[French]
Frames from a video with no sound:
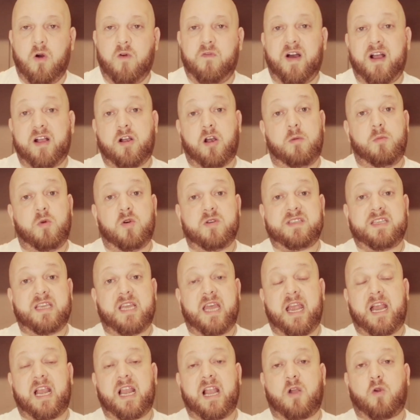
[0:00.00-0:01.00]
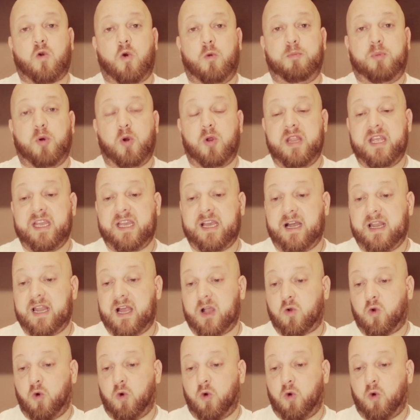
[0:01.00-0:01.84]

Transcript: On va commencer avec la compo, les gars.